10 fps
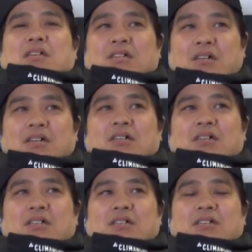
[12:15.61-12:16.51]
うん
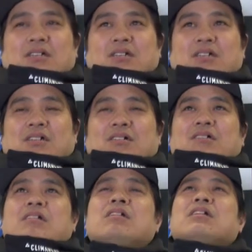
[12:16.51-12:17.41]
移動しても全
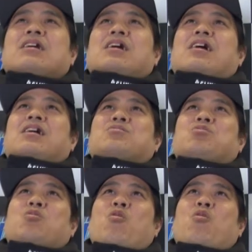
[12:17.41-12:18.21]
移動しながらでもあそこの